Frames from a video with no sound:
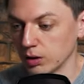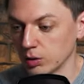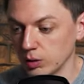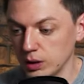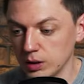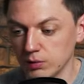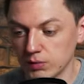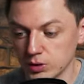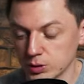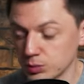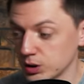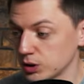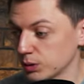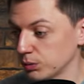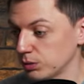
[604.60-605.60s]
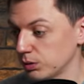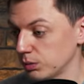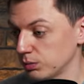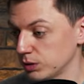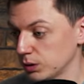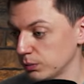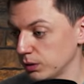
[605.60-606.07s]
Kolejną ważną rzeczą,
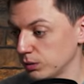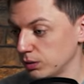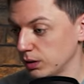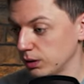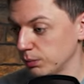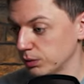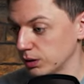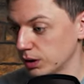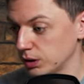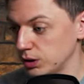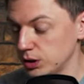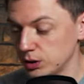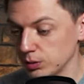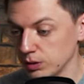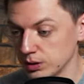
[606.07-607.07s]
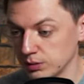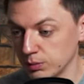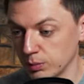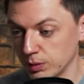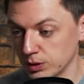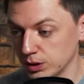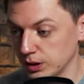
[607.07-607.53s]
którą trzeba tutaj podkreślić, to jest w
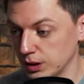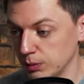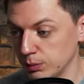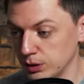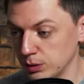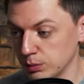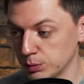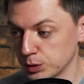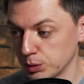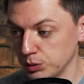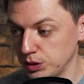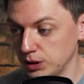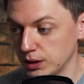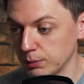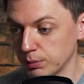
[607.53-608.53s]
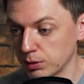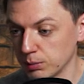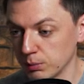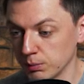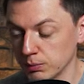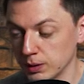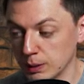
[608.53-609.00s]
momencie, kiedy będziemy przechodzili na,
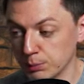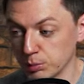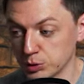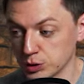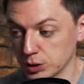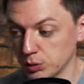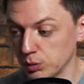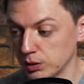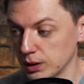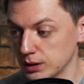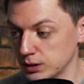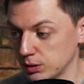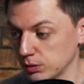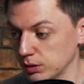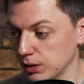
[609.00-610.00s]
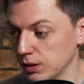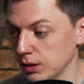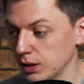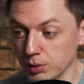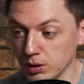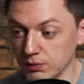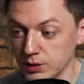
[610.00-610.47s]
na poszczególne strony.
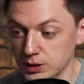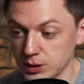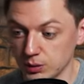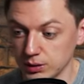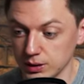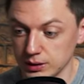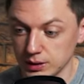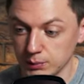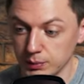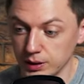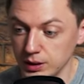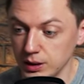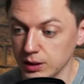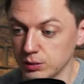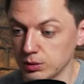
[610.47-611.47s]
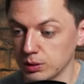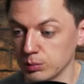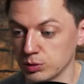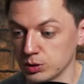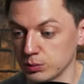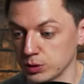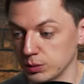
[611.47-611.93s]
Po lewej stronie ten menu, które
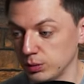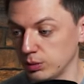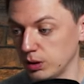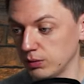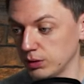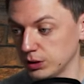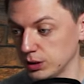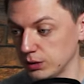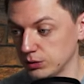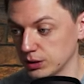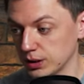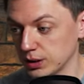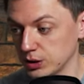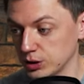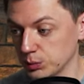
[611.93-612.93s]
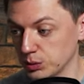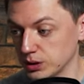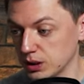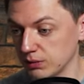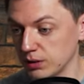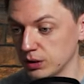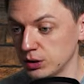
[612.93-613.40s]
możemy sobie tutaj właśnie te wszystkie rzeczy
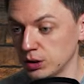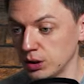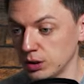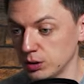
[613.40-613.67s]
ustawiać,